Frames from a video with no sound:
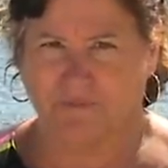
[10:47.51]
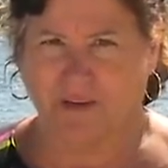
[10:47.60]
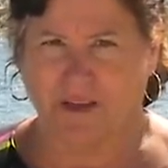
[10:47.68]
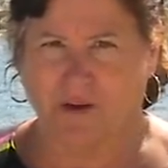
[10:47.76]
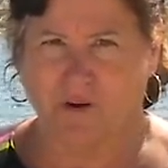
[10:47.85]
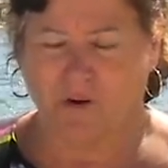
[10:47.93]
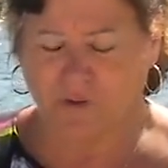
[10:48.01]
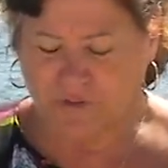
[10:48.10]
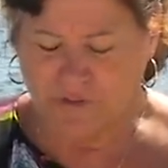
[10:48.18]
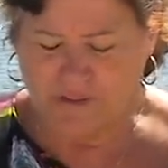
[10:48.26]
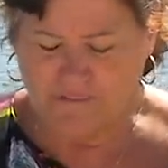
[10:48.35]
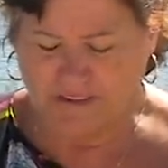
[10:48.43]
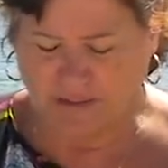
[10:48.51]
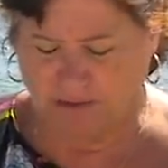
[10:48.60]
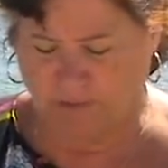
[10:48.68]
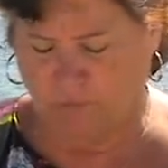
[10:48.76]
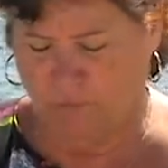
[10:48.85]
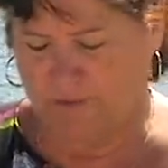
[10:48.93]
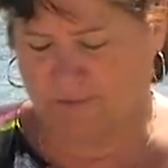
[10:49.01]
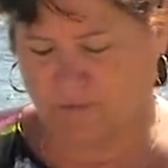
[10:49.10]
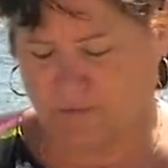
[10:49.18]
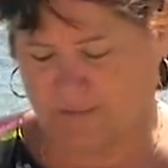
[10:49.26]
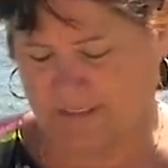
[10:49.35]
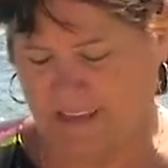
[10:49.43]
Oui. On continue avec, euh, oh,
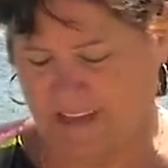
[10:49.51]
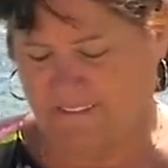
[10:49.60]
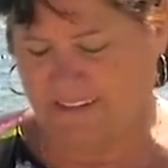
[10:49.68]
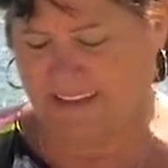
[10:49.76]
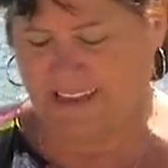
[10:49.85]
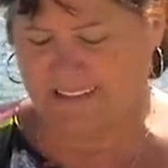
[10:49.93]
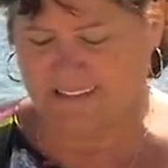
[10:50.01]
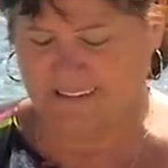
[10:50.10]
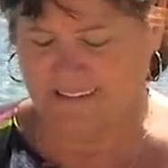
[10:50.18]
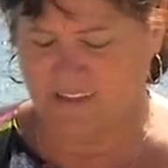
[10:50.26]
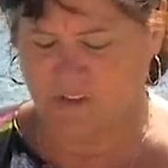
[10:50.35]
excusez, avec Cathy